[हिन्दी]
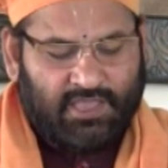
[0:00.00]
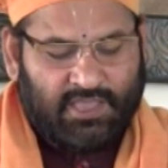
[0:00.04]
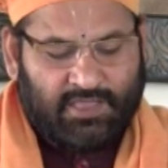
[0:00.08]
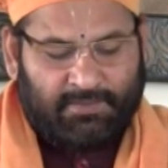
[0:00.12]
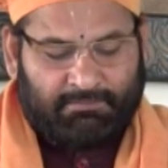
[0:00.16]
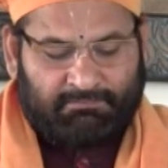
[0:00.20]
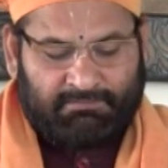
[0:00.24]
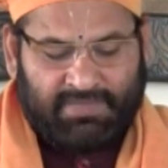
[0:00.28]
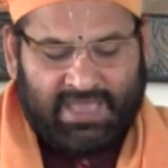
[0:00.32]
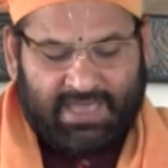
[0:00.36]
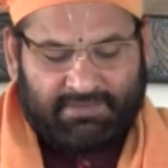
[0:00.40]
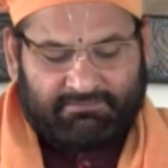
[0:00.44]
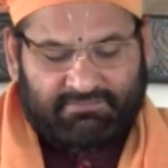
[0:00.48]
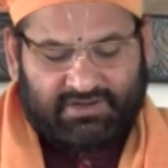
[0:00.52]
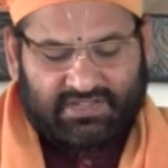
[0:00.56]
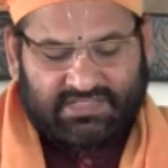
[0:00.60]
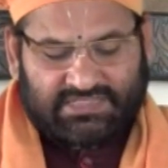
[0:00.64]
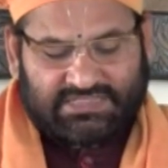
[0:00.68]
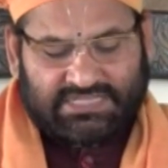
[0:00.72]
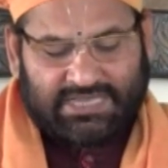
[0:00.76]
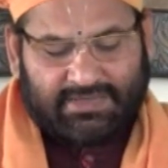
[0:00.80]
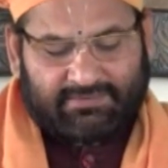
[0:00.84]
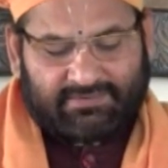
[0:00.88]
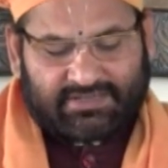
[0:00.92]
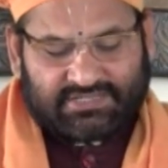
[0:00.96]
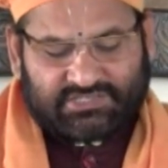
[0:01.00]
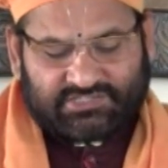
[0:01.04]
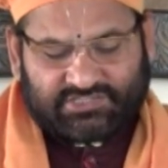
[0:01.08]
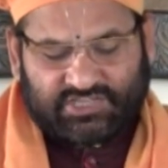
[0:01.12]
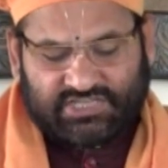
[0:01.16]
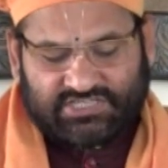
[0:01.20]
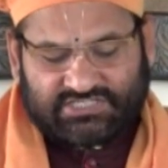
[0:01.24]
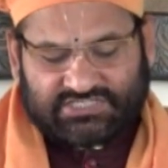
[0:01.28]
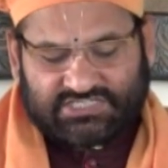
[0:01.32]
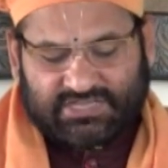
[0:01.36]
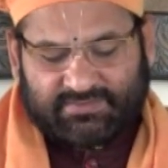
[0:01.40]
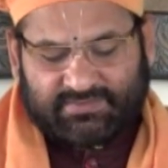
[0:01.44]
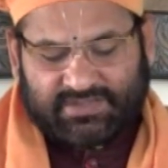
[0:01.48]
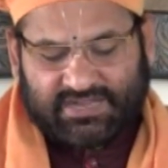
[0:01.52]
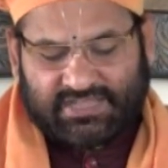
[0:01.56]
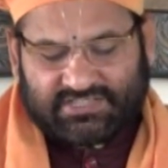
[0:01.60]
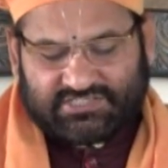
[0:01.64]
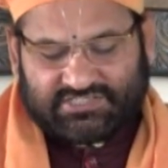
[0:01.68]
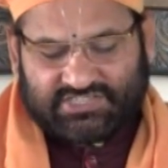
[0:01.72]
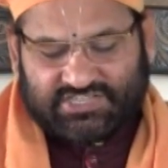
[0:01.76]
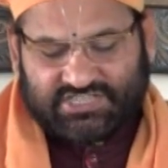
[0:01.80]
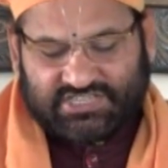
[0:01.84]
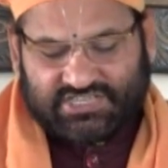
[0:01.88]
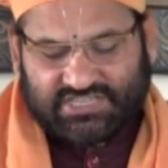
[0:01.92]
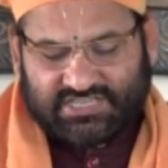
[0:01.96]
मैं वृंदावन से जमुना
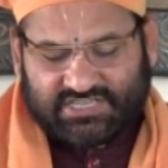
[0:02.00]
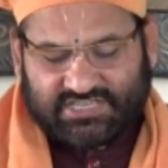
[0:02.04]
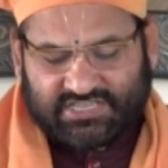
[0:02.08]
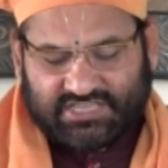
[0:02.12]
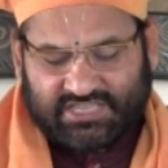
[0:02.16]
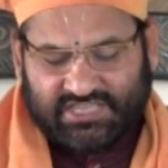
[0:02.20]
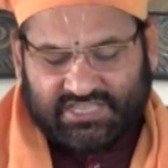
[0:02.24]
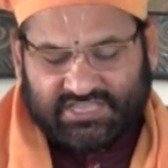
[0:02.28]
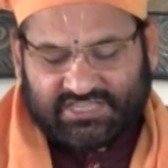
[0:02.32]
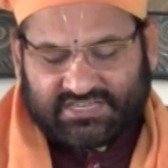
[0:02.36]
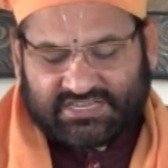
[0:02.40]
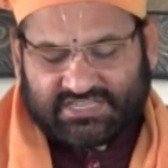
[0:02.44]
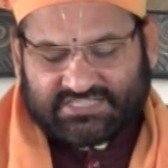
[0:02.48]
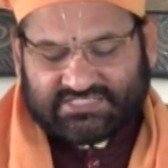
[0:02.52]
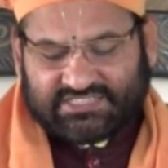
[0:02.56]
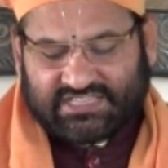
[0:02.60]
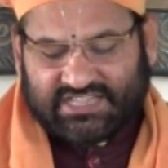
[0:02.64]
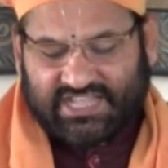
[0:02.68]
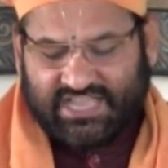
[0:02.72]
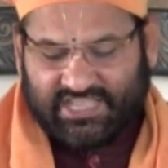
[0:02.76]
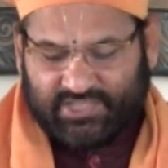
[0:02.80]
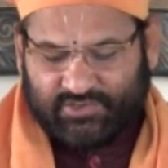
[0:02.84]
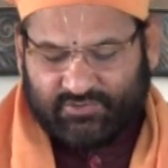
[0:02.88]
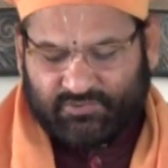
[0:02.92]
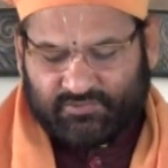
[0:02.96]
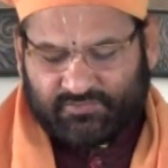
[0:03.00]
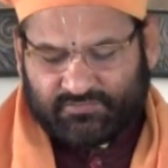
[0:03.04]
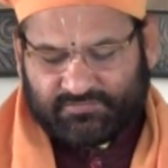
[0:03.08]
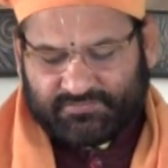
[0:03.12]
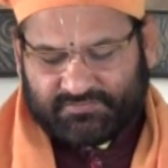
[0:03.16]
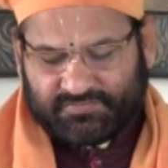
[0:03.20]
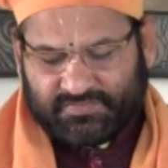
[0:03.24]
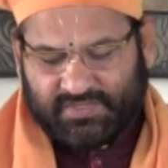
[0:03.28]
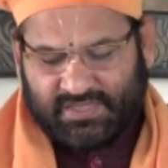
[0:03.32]
जी की रज लाई हूँ